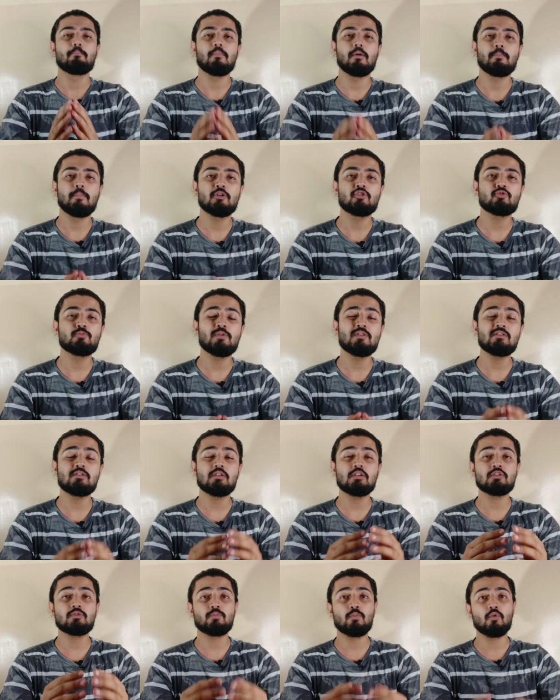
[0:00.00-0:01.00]
मैं बचपन
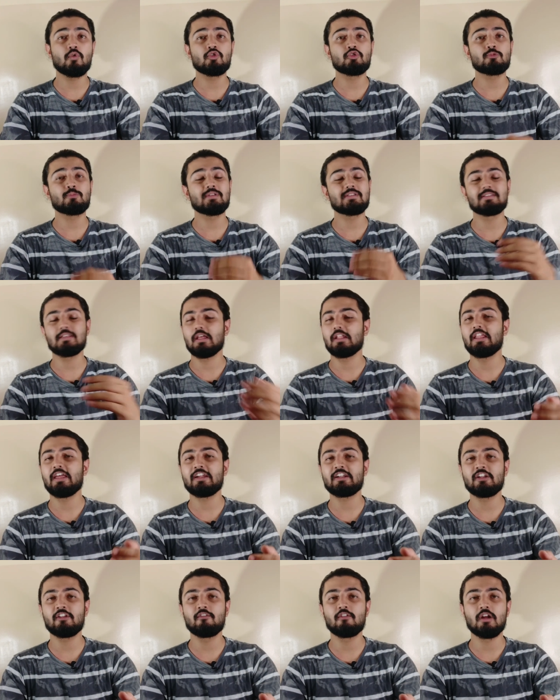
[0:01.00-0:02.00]
से स्पोर्ट्स में ज़्यादा
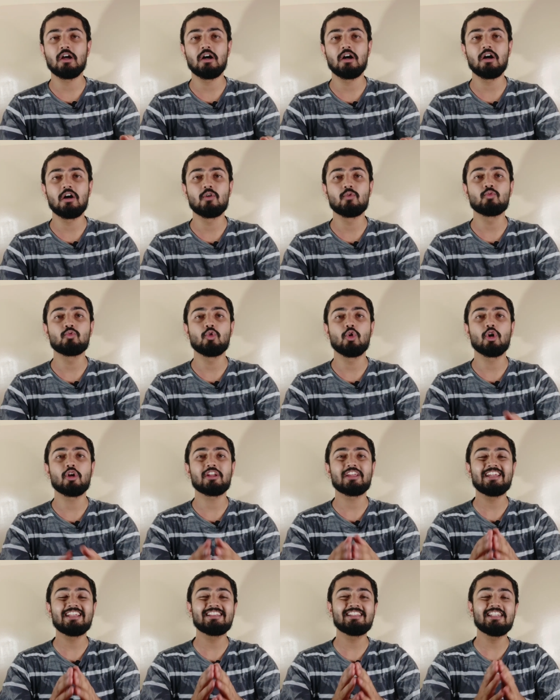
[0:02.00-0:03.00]
एक्टिव रहा हूँ
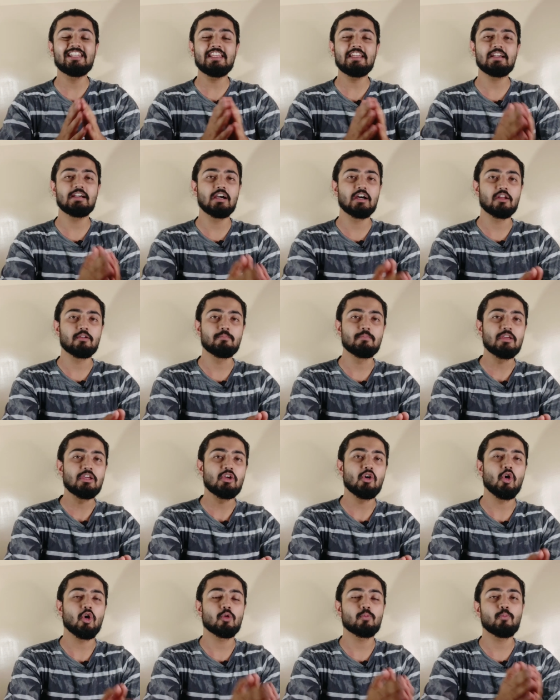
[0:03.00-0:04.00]
और इतनी गर्मी
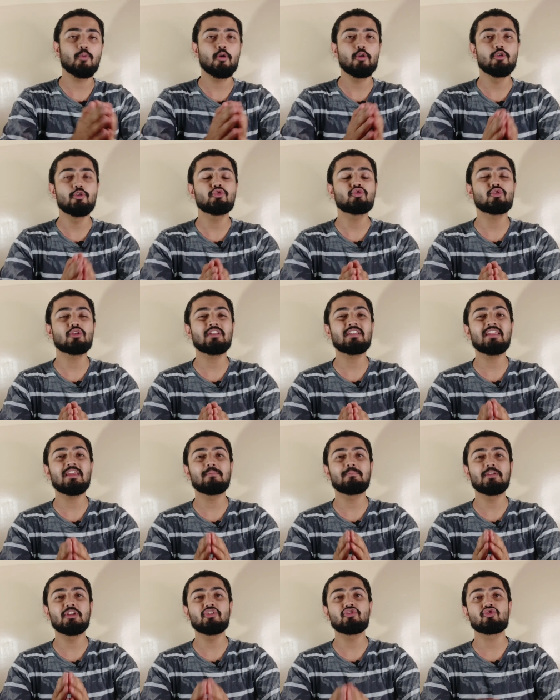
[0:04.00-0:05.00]
और पॉल्यूशन के
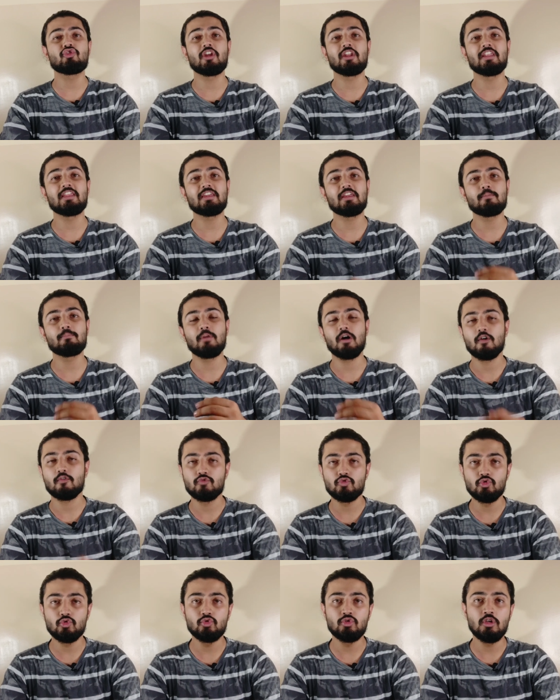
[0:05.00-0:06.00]
बीच रहने के
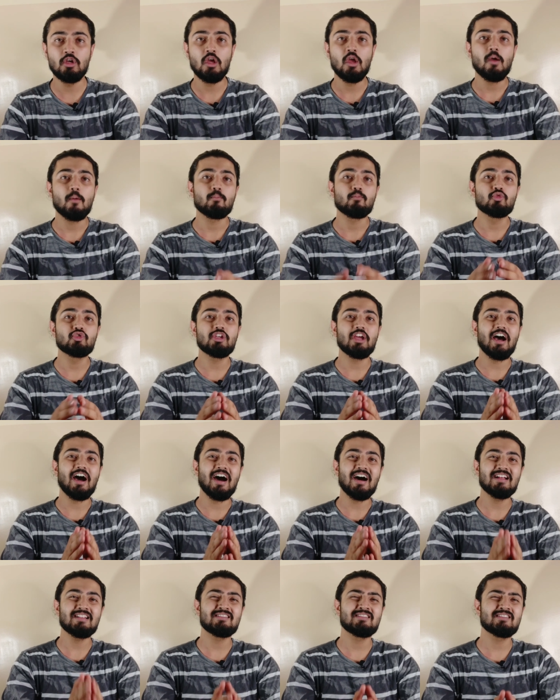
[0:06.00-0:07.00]
बावजूद मुझे
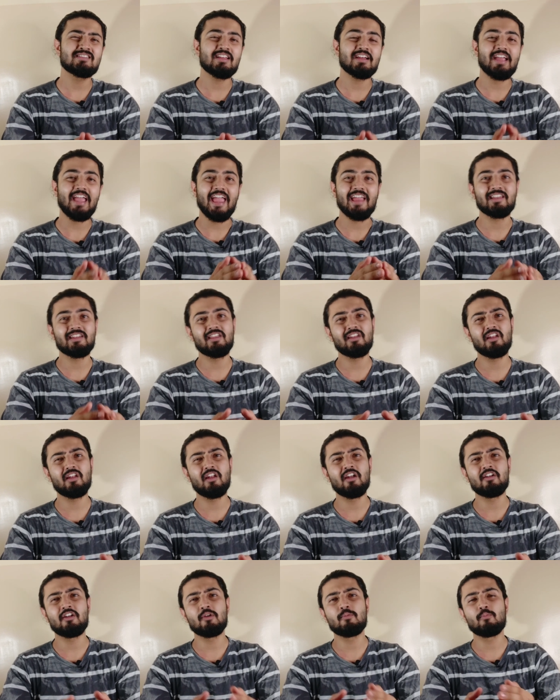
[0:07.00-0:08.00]
आज तक एक्ने
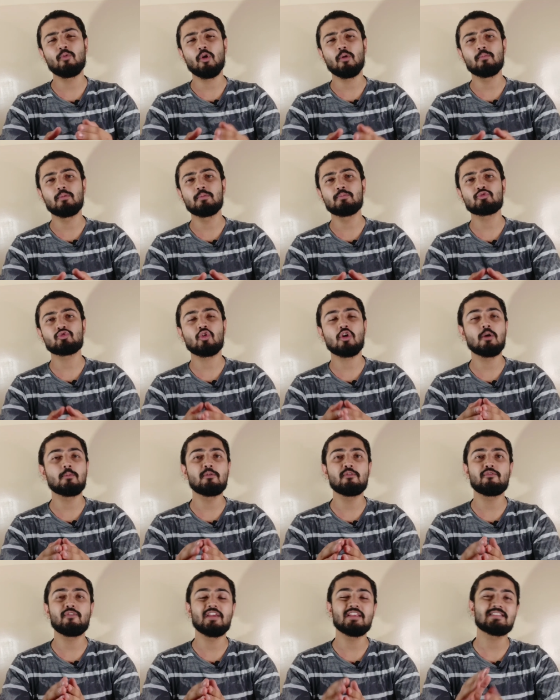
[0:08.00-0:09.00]
रिलेटेड प्रॉब्लम्स को कभी
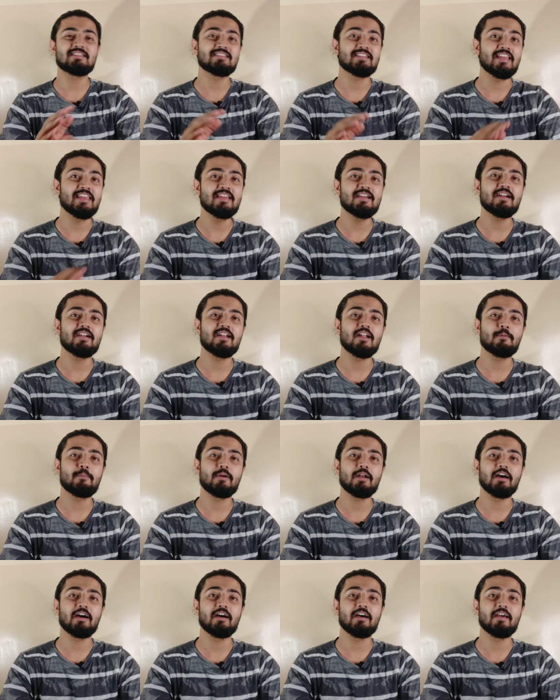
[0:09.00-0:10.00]
फेस नहीं करना
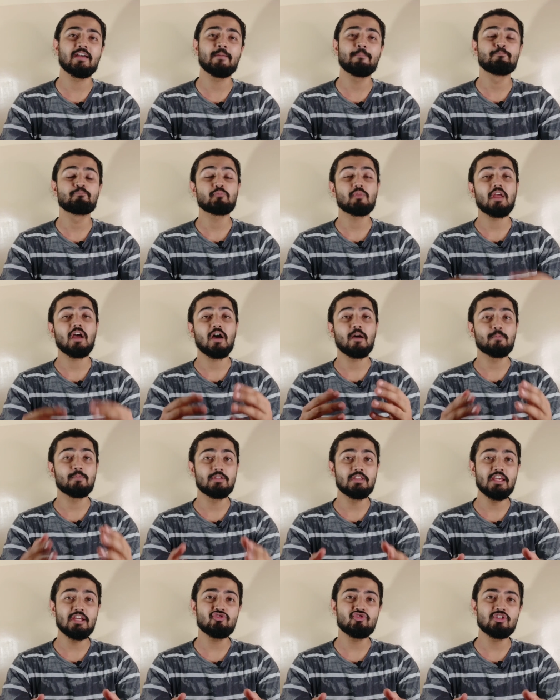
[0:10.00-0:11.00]
पड़ा है अब
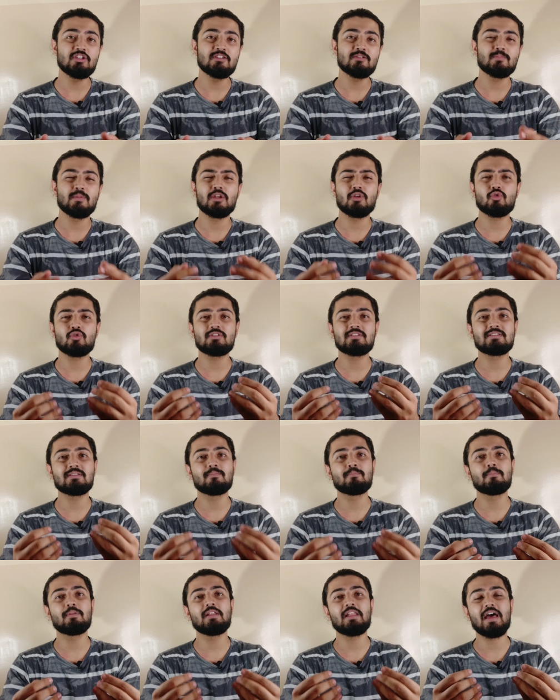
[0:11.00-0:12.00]
ये चीज़ मैंने कुछ
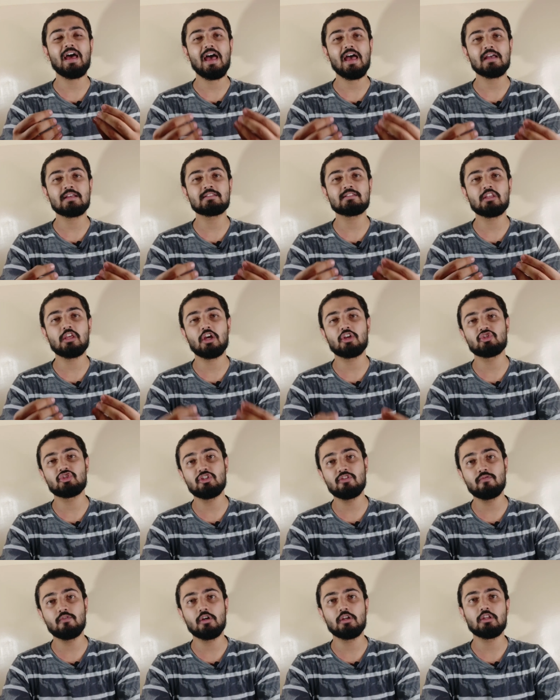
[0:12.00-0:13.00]
सिंपल हैक से
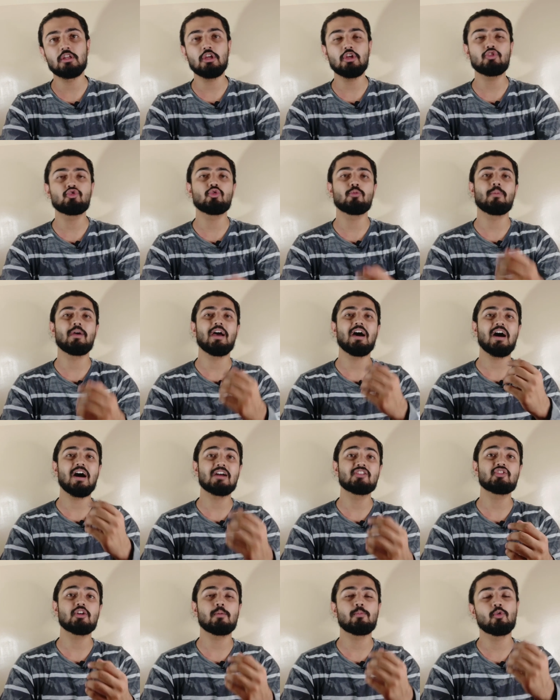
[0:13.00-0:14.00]
अचीव करी है जो मैं
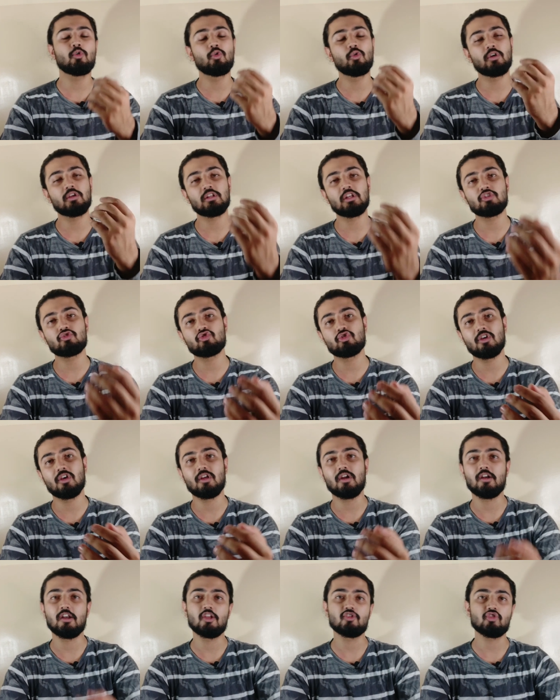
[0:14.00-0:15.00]
आज आप लोगों के साथ शेयर
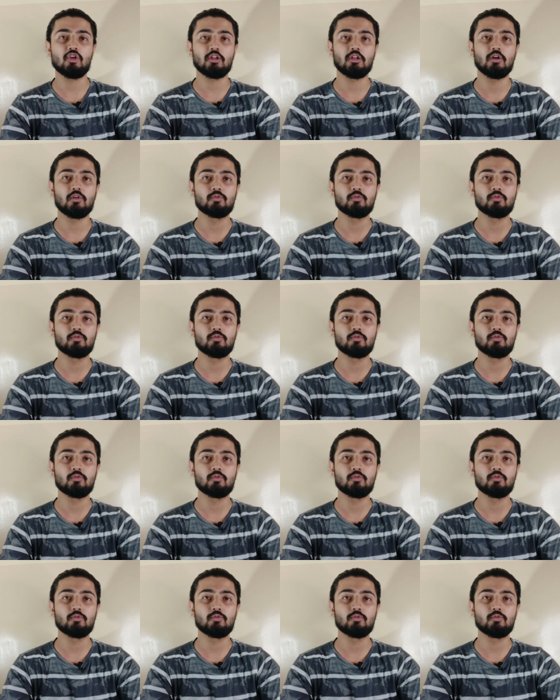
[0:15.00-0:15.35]
करना चाहता